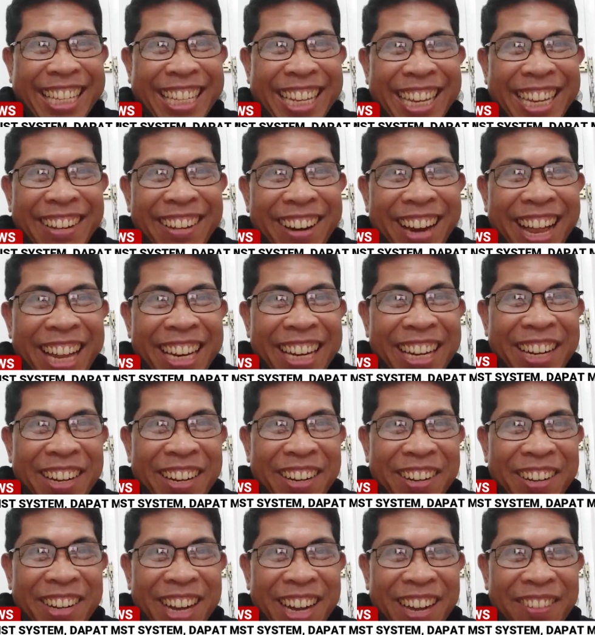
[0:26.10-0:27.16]

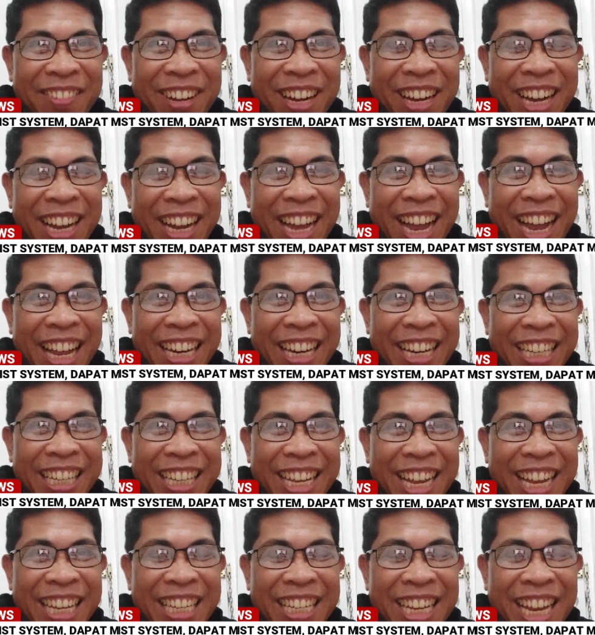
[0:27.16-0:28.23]
Siguradong uh,
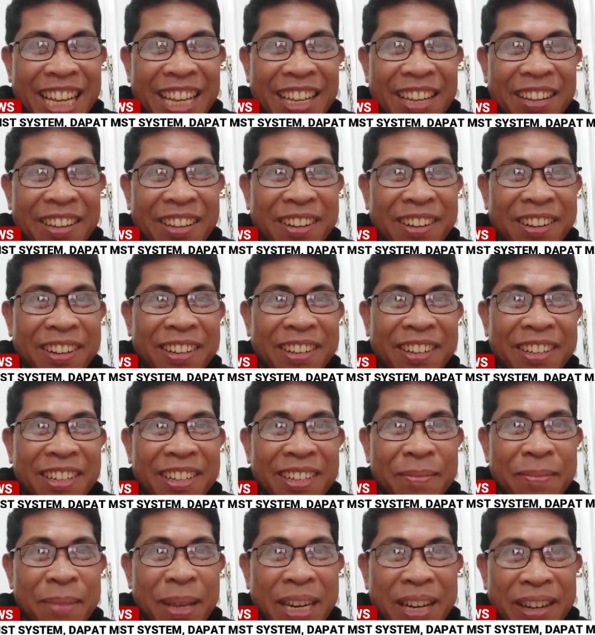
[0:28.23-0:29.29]
magagalit niyan sa iyo,
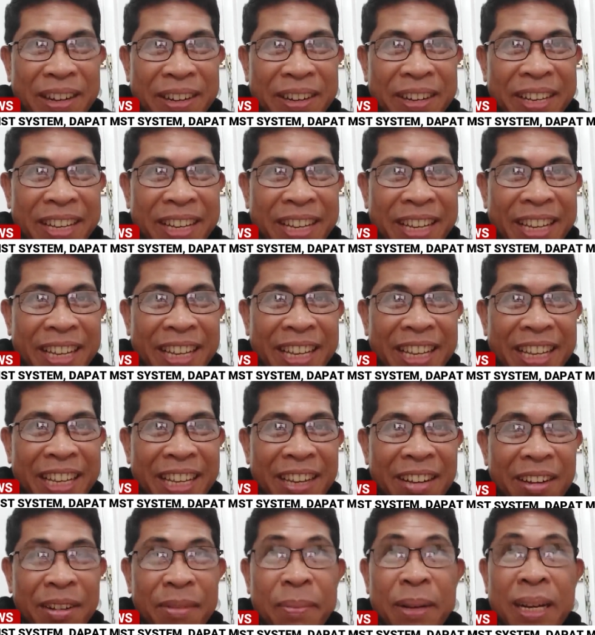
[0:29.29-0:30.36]
Binoy,
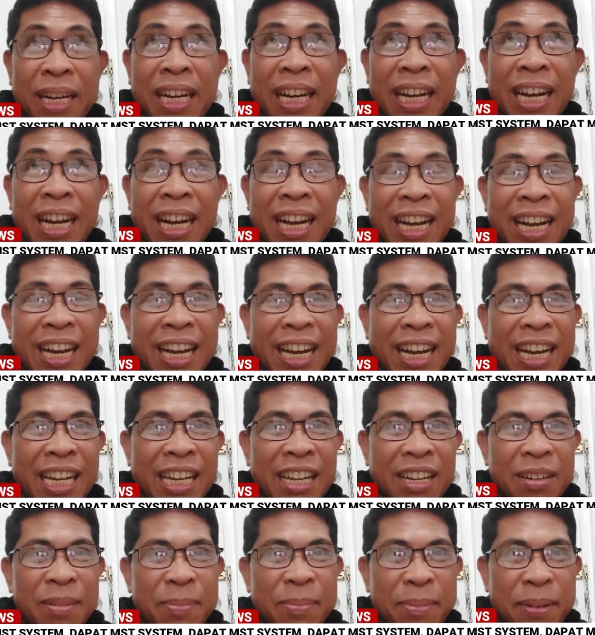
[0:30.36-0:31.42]
yung mga
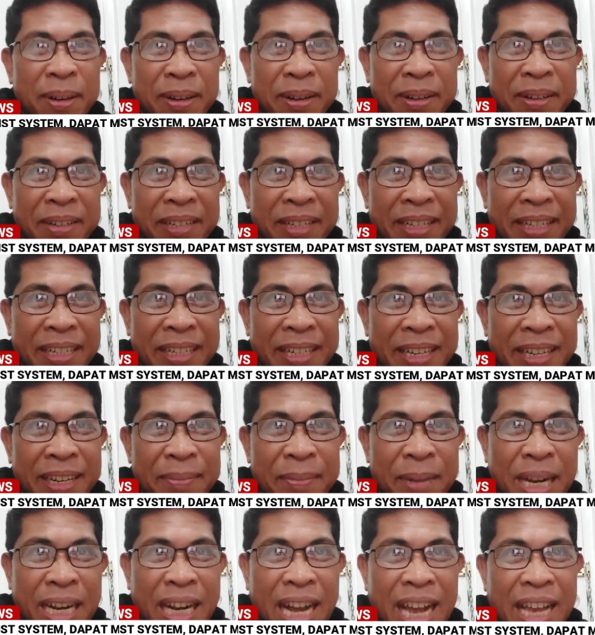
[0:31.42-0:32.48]
grupong
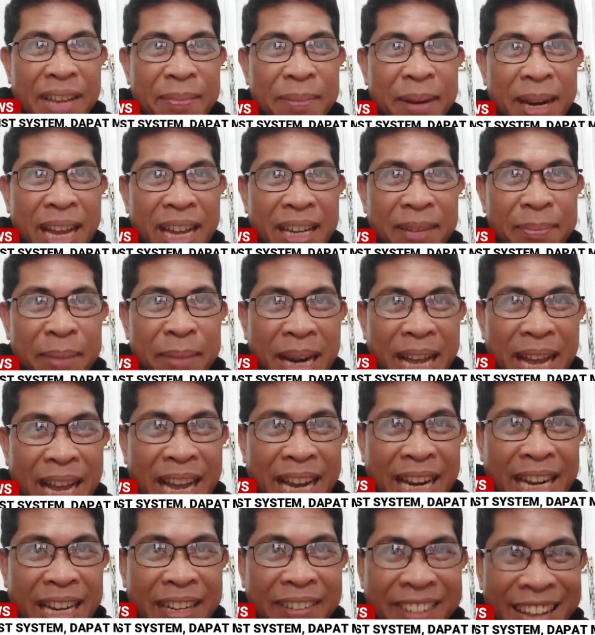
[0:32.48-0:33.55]
Makai Blood
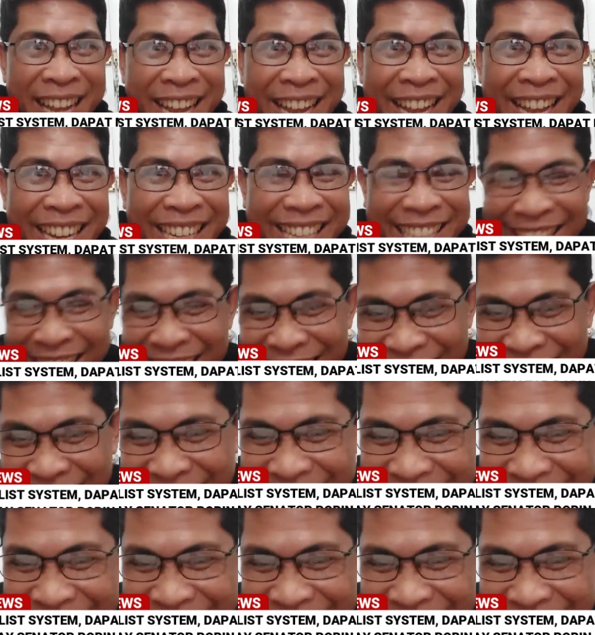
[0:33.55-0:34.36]
Black. What?